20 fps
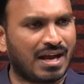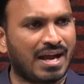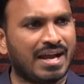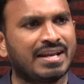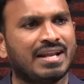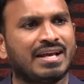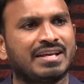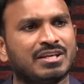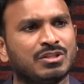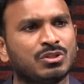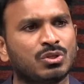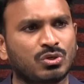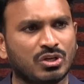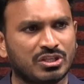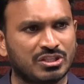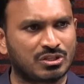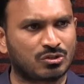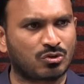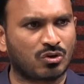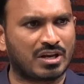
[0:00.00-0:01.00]
ఆయన ఎందుకు
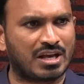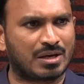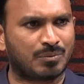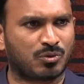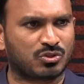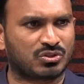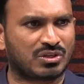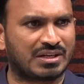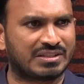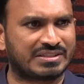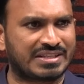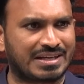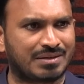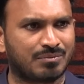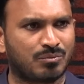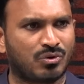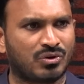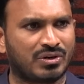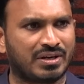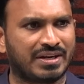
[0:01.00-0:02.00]
ఎదుర్కోలేకపోతున్నాడు
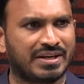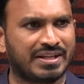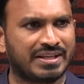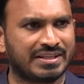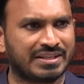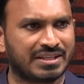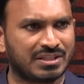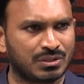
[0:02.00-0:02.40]
జగన్మోహన్ రెడ్డి